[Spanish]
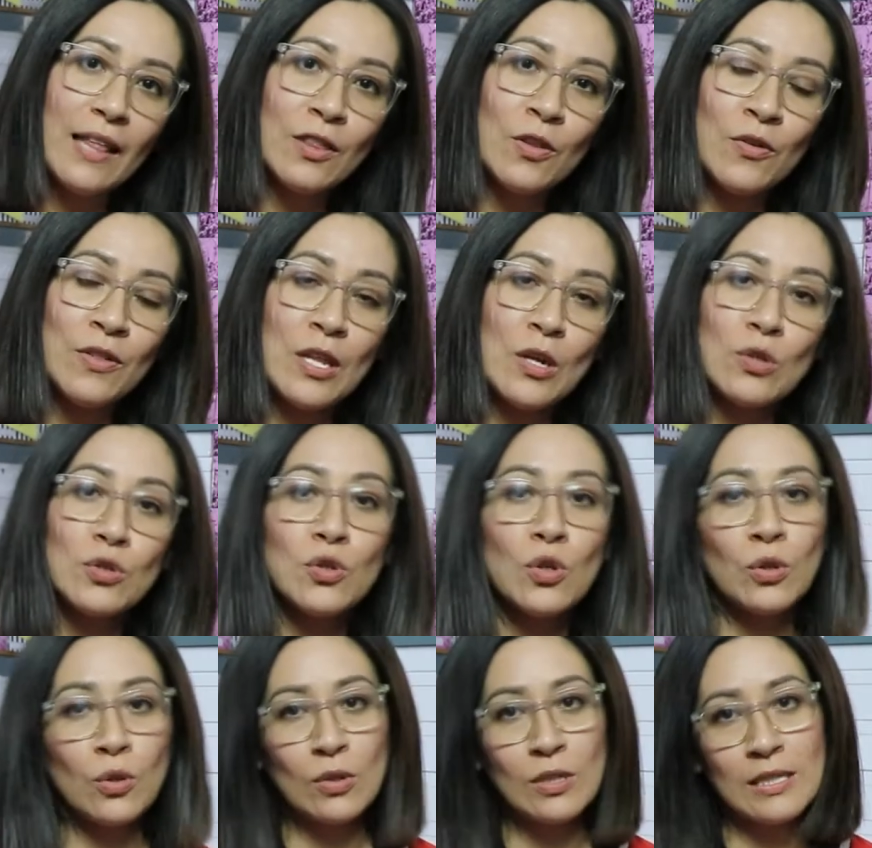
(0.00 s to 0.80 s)
donde
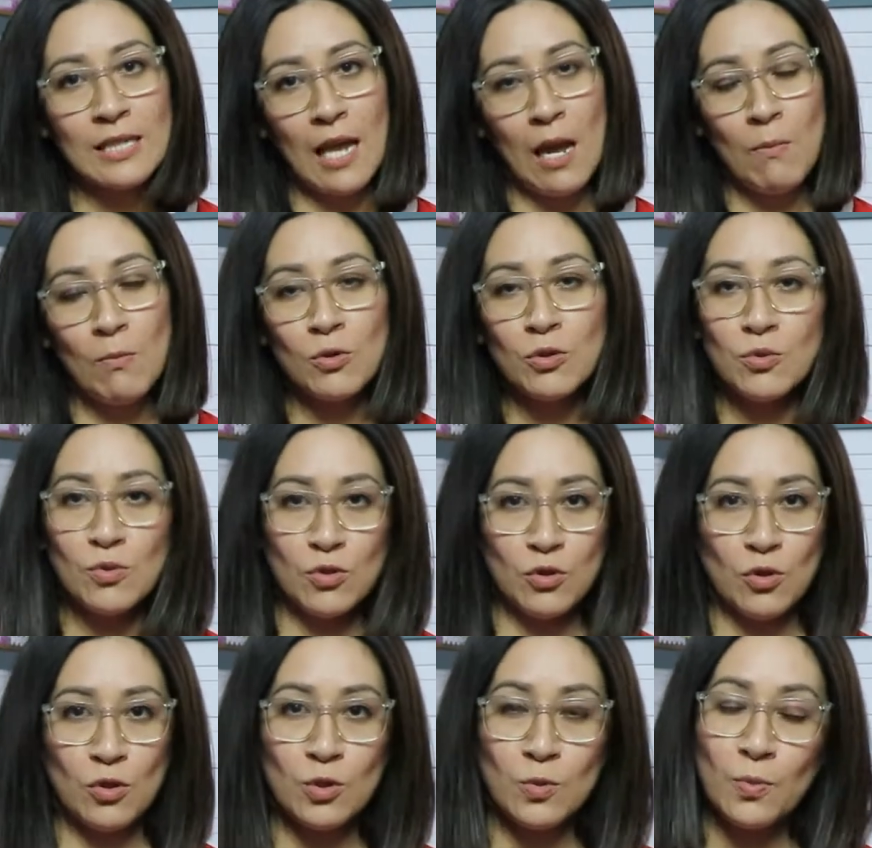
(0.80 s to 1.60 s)
nosotros seamos
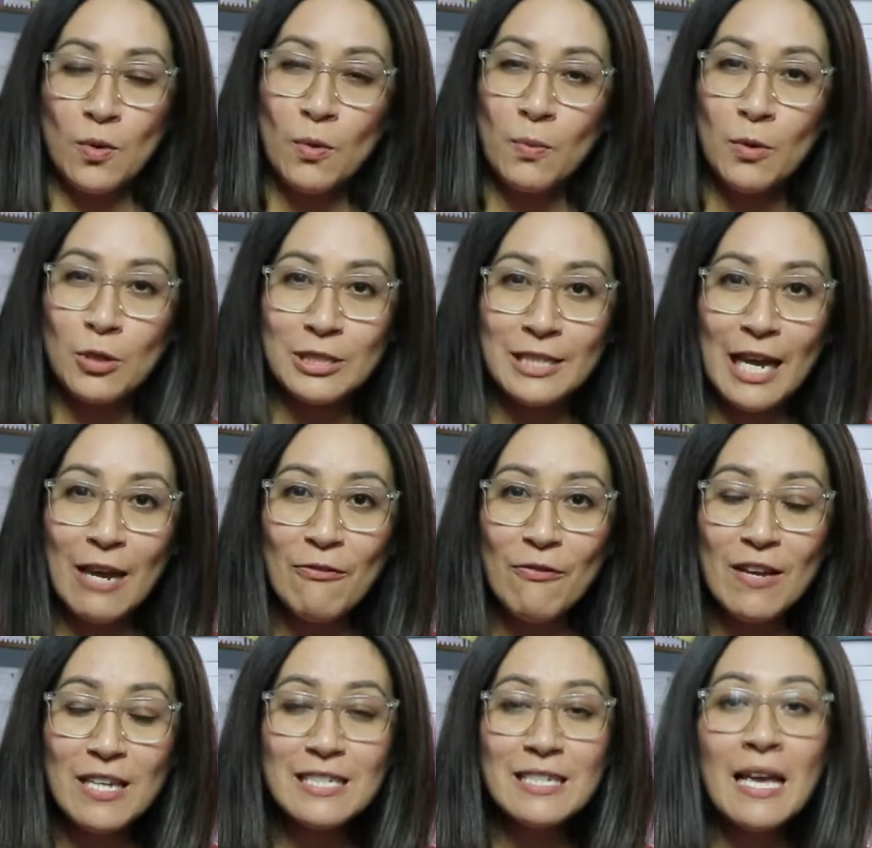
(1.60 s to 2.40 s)
nuestros propios
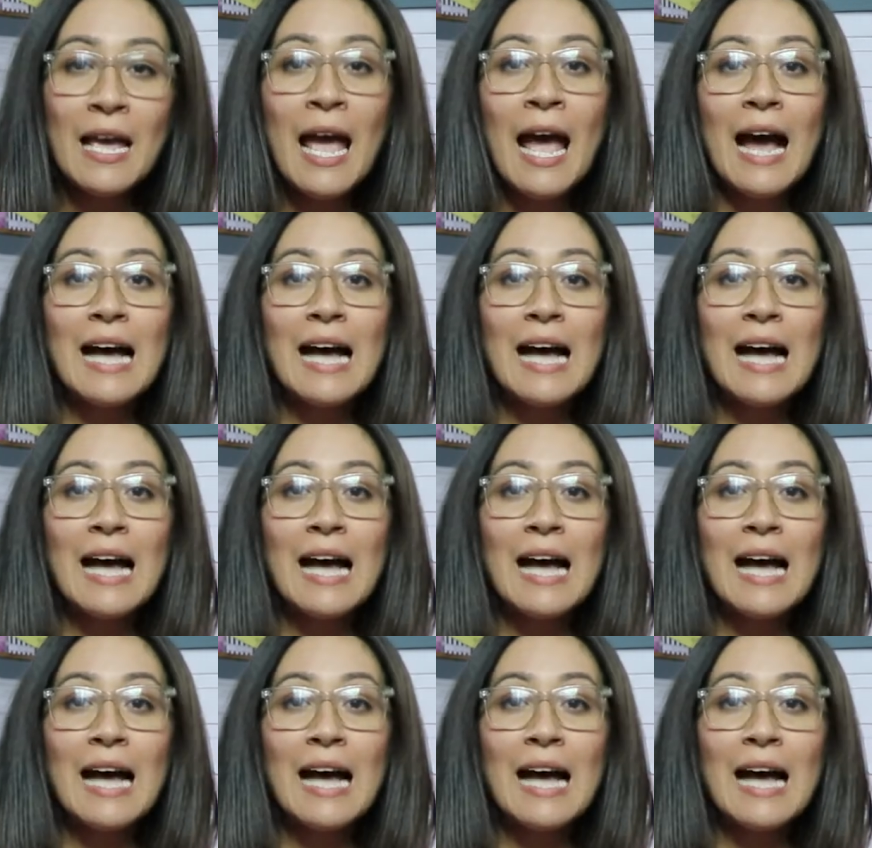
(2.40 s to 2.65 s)
jefes.